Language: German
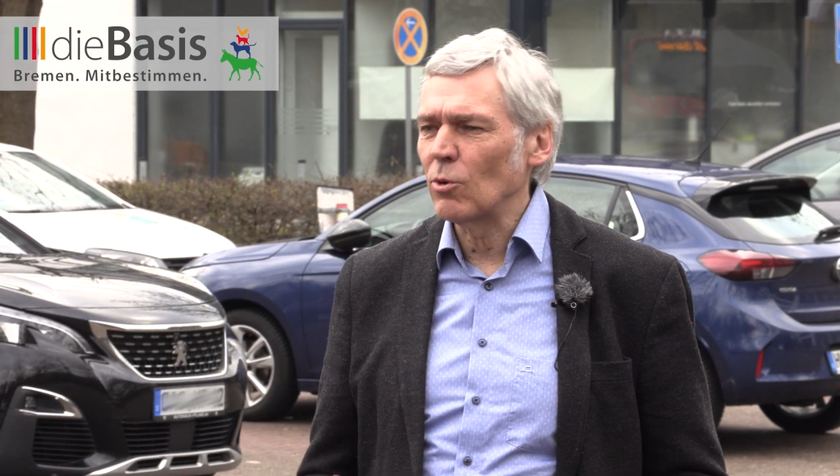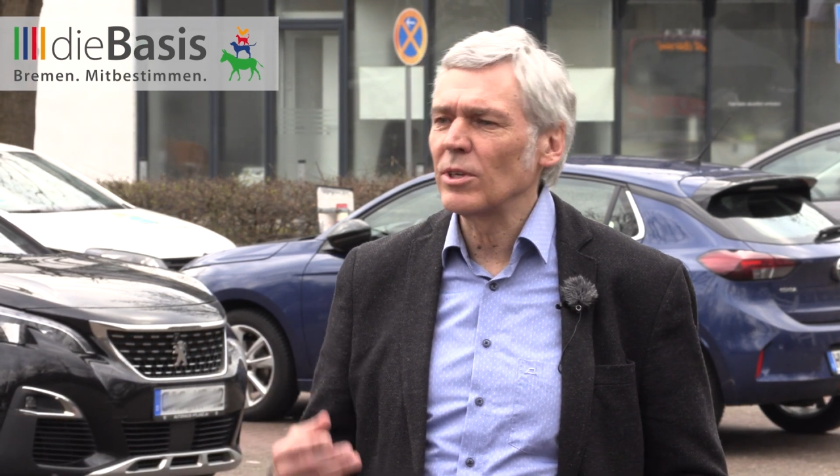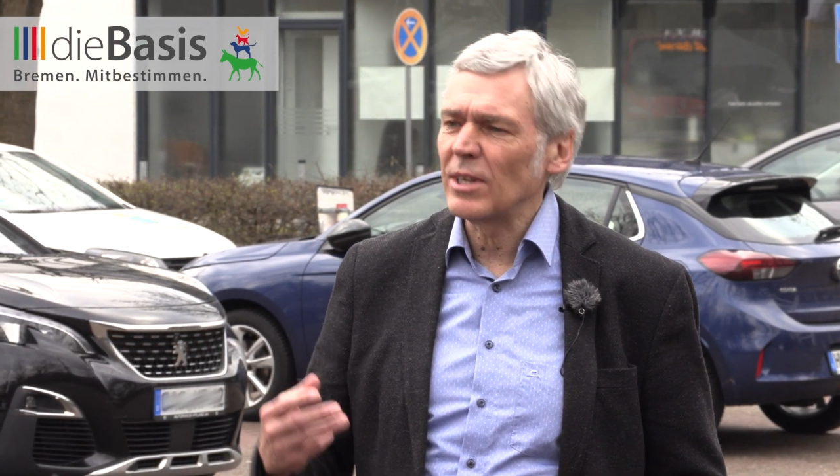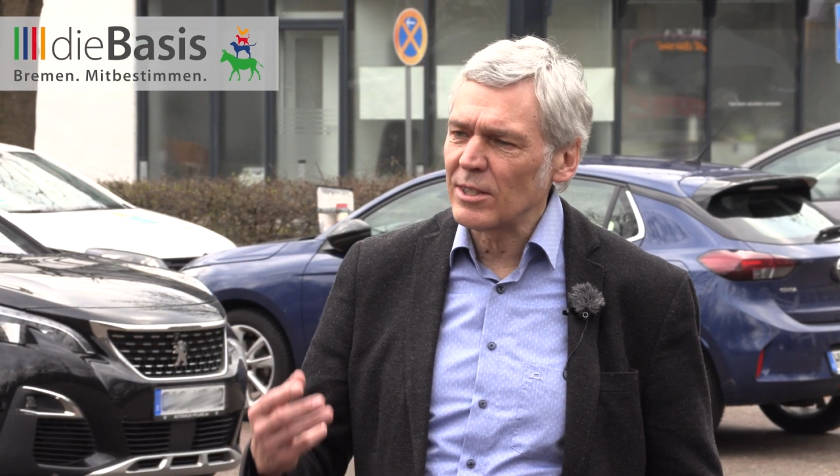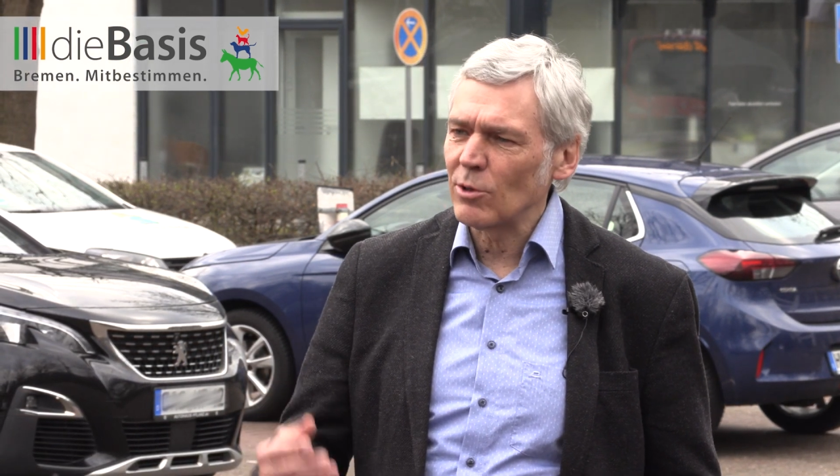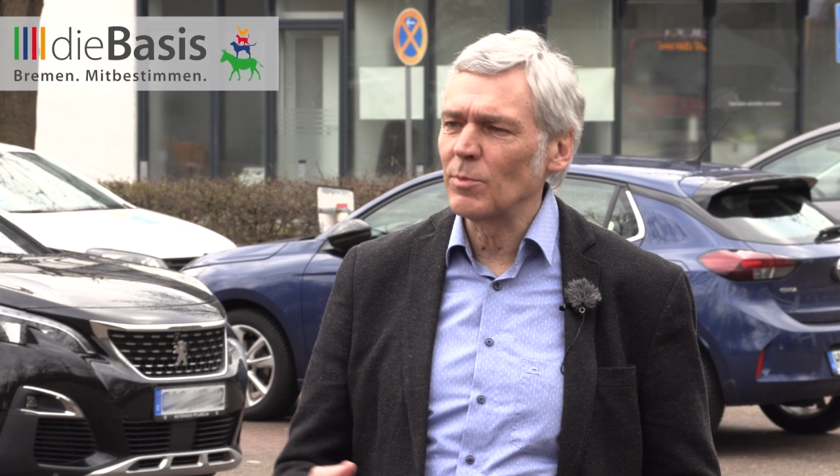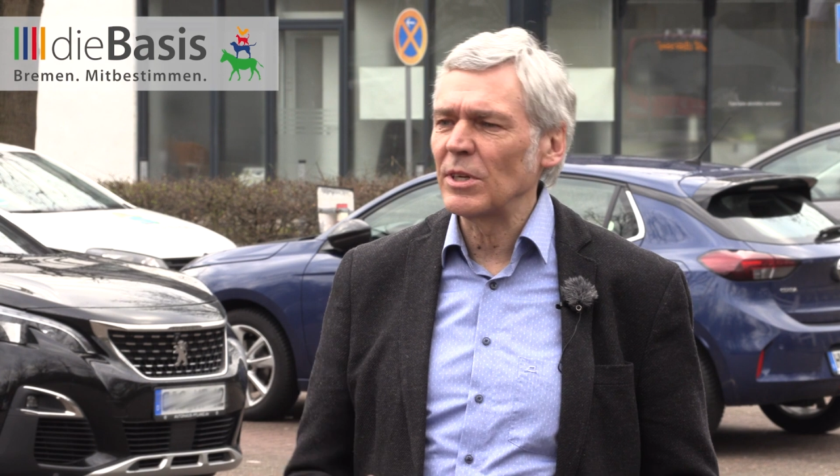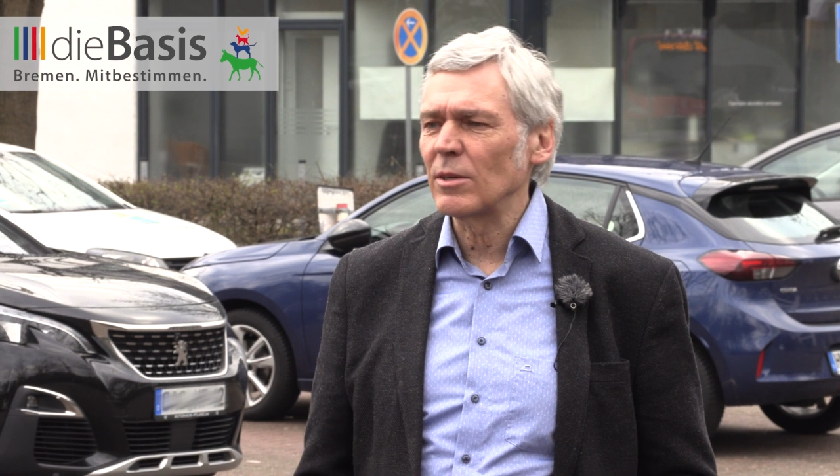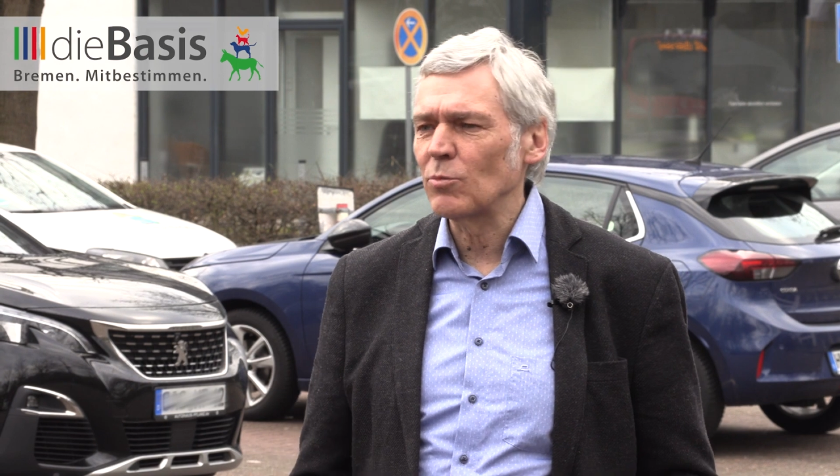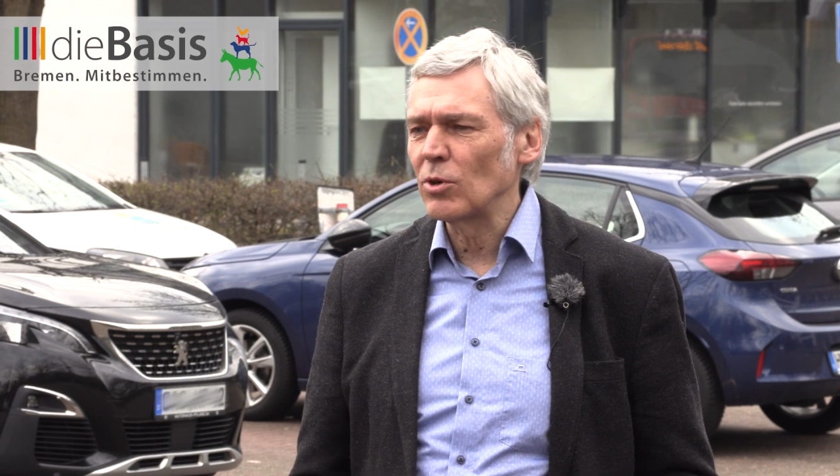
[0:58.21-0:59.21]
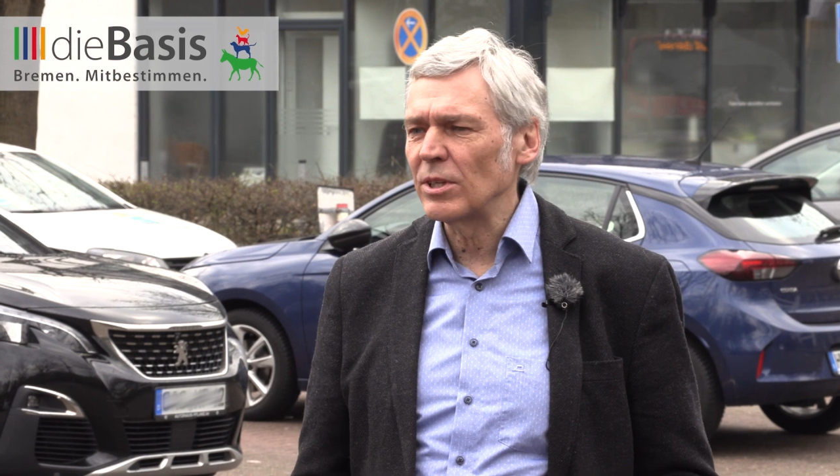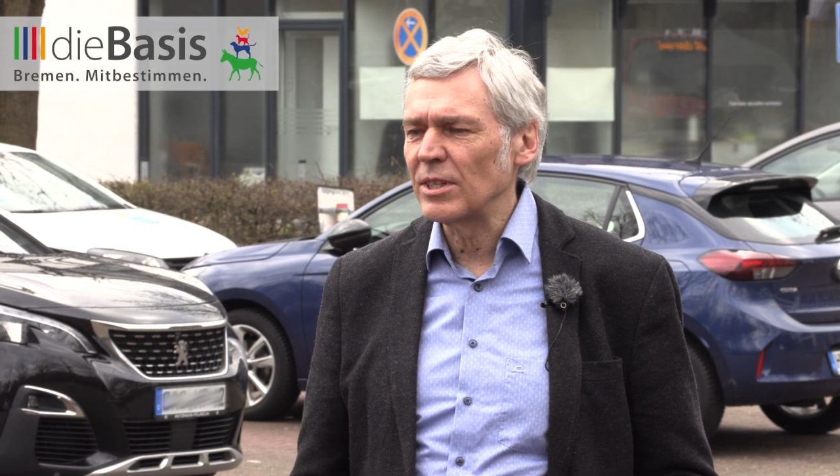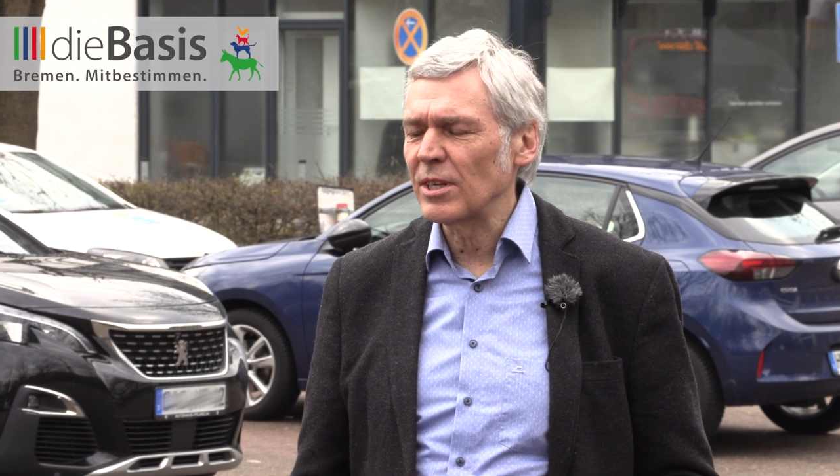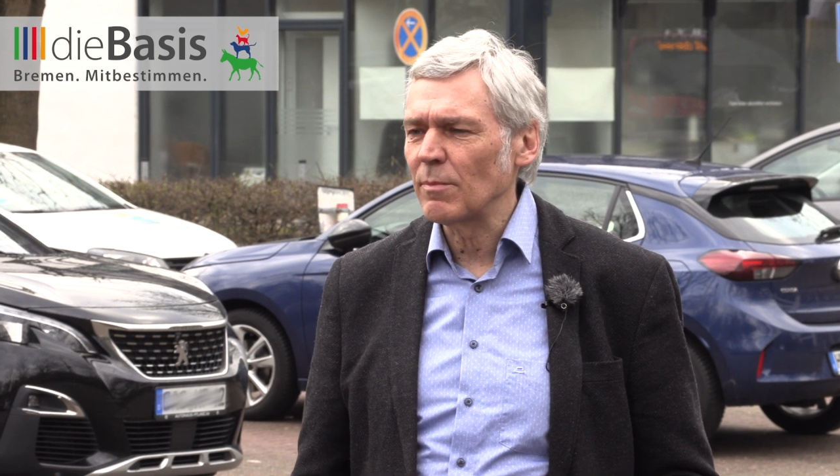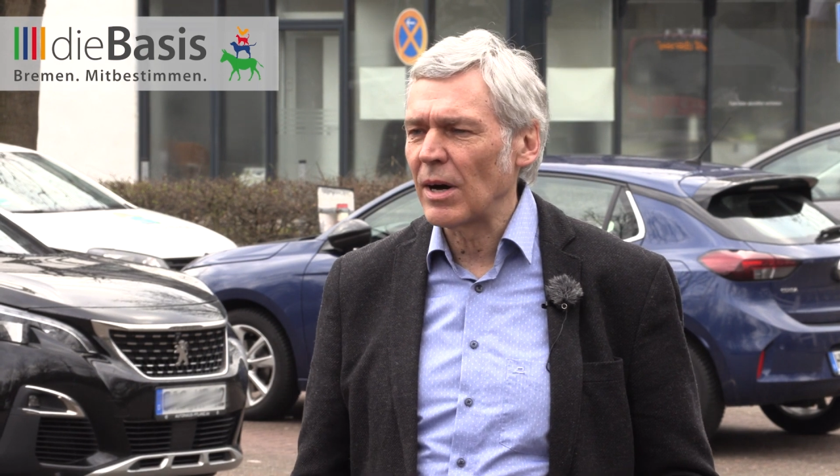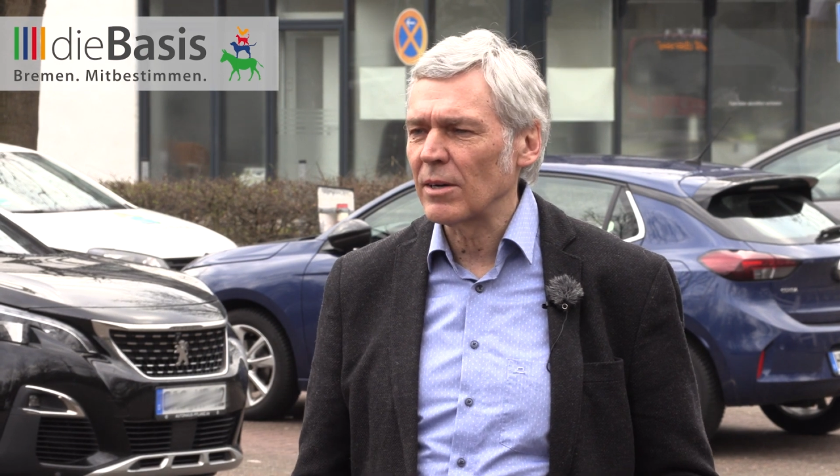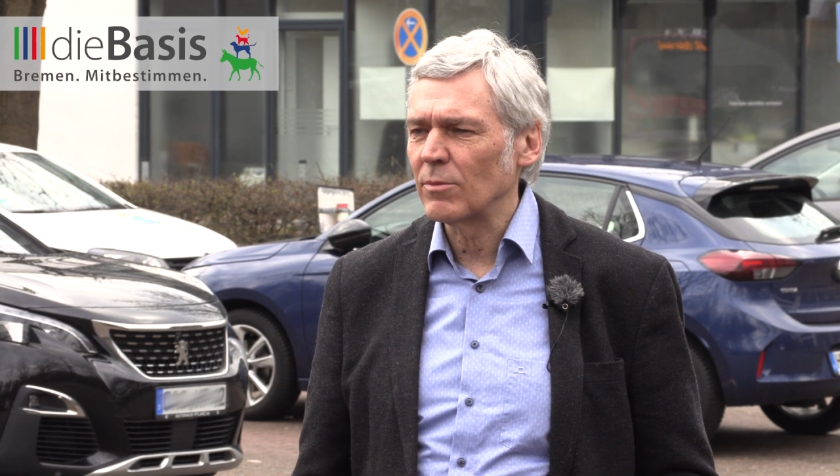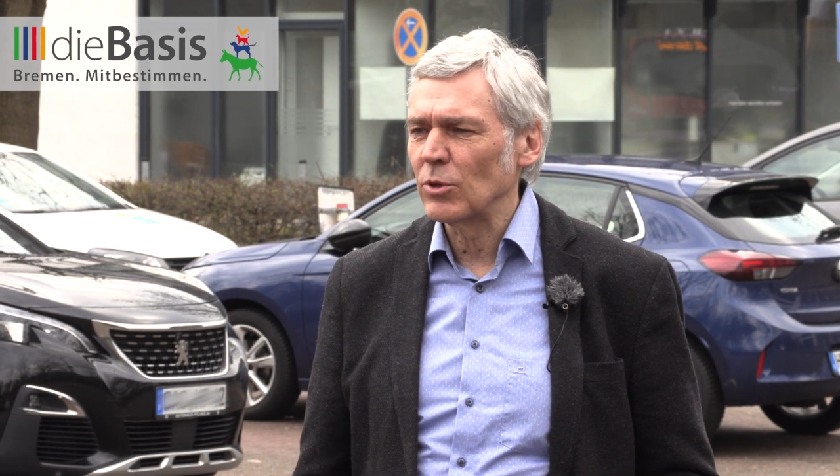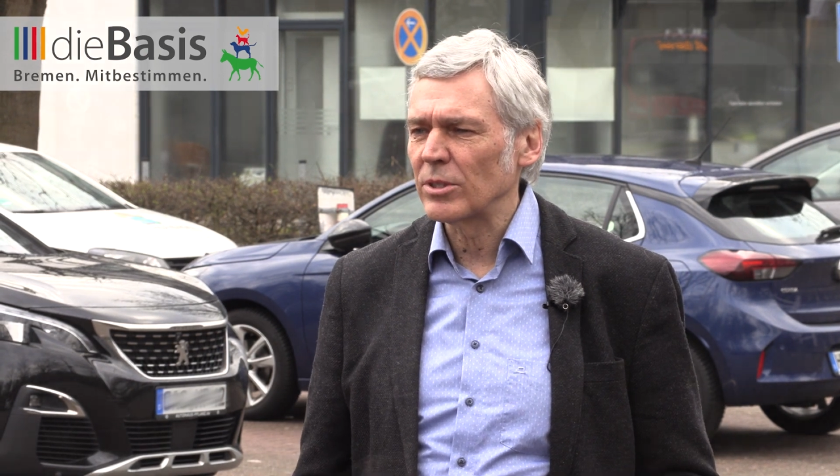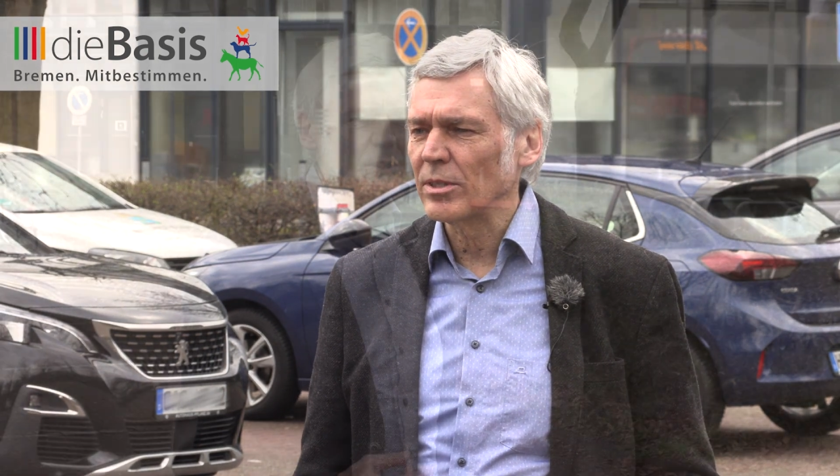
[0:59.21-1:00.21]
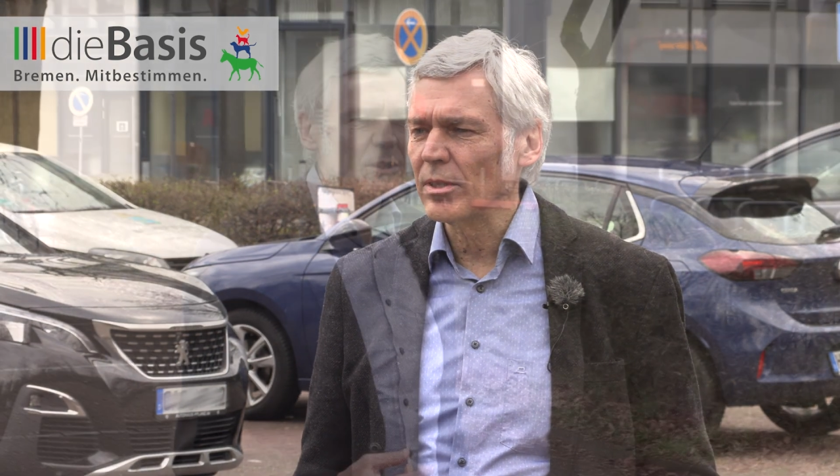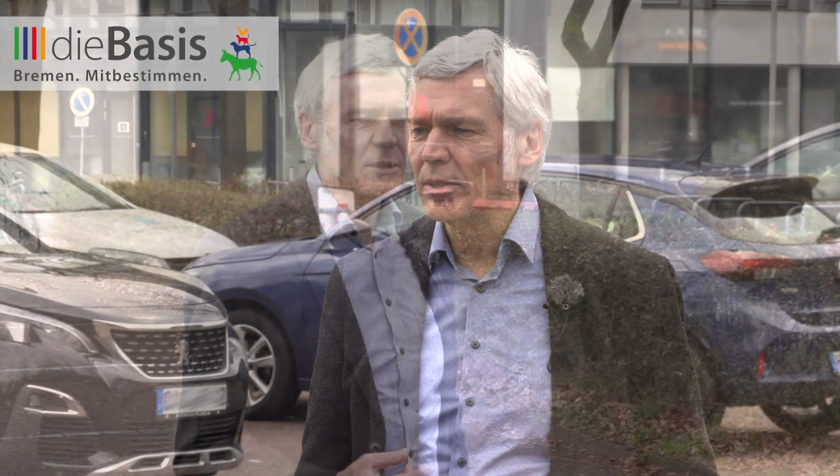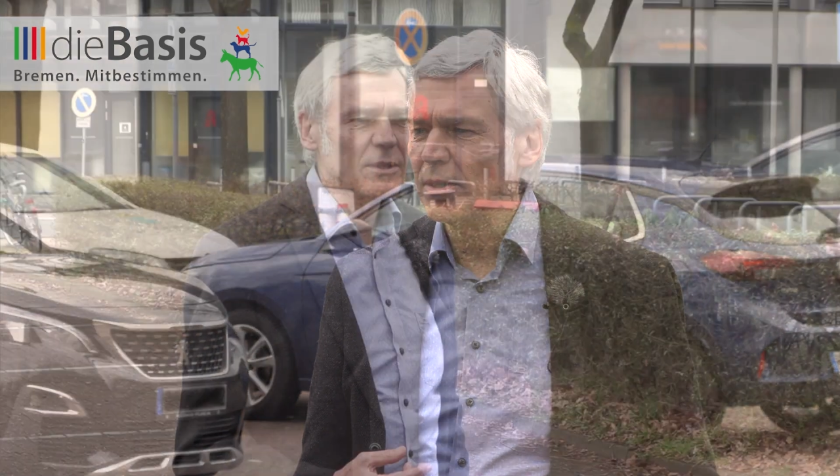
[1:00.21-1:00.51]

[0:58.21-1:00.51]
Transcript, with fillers: ohne dass sie unbedingt Politik machen müssen.